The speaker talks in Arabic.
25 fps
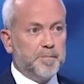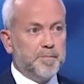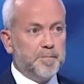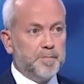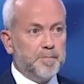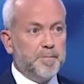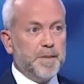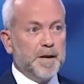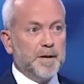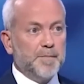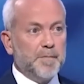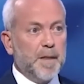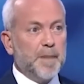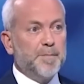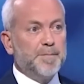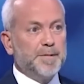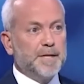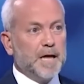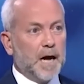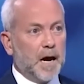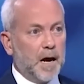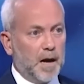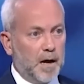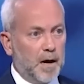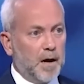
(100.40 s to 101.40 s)

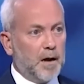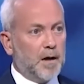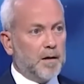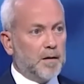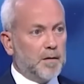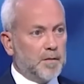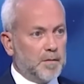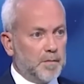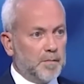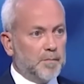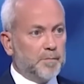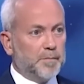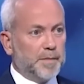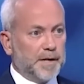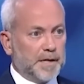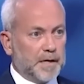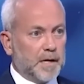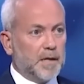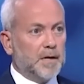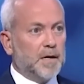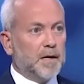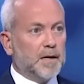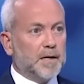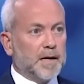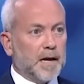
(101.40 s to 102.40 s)
بالمبدا مم.
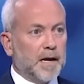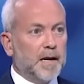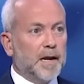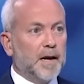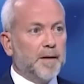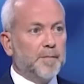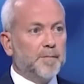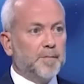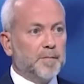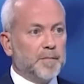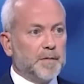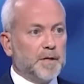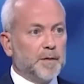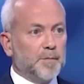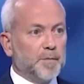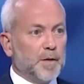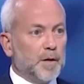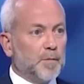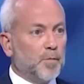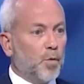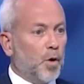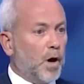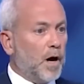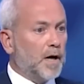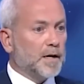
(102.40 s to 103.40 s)
بكل الكلام ضمن
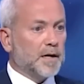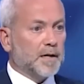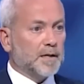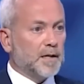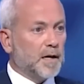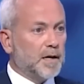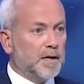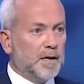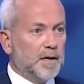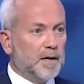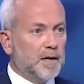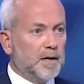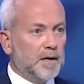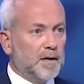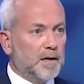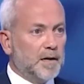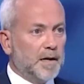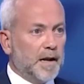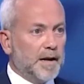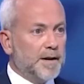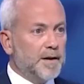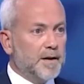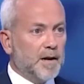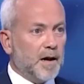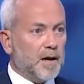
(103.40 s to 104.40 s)
المعارضه
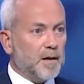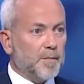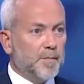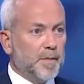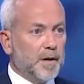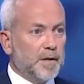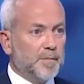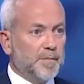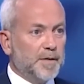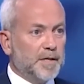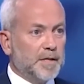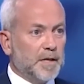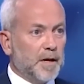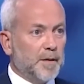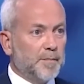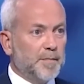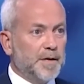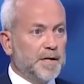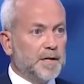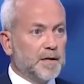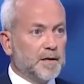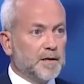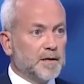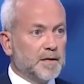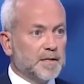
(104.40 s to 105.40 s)
لن نقبل
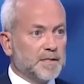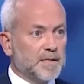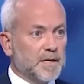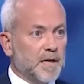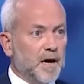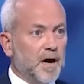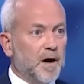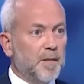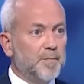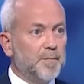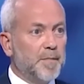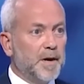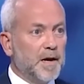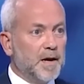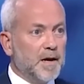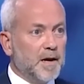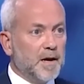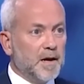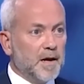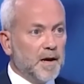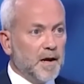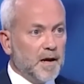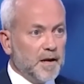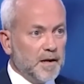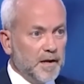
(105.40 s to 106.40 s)
بتامين النصاب نعم.
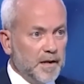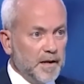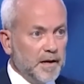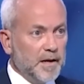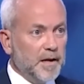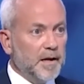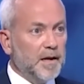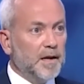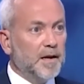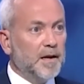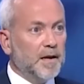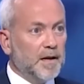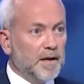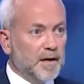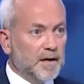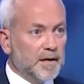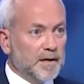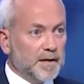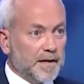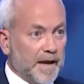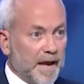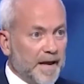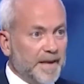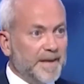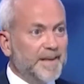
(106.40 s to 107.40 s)

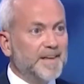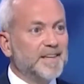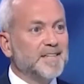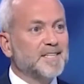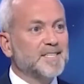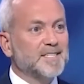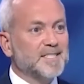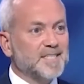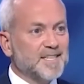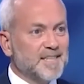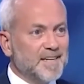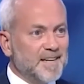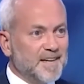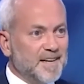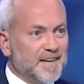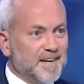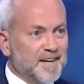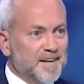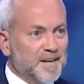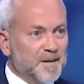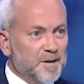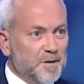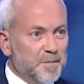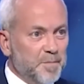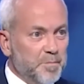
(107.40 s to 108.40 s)
لرئيس
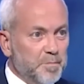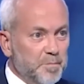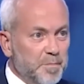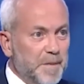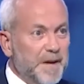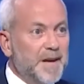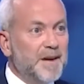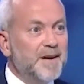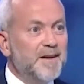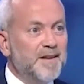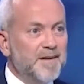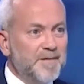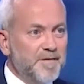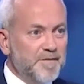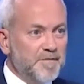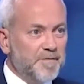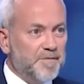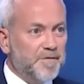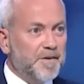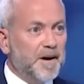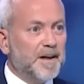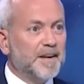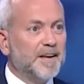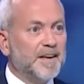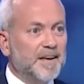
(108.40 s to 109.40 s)
من
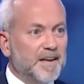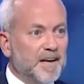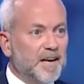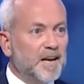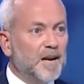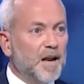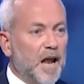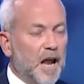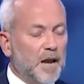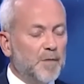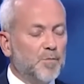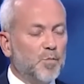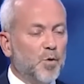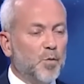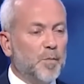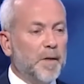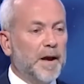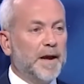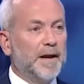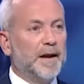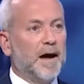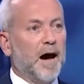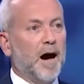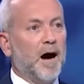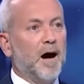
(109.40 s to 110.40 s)
فريق
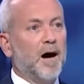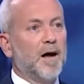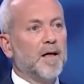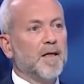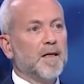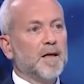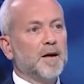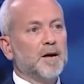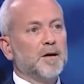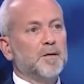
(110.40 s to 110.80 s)
الممانعه ولو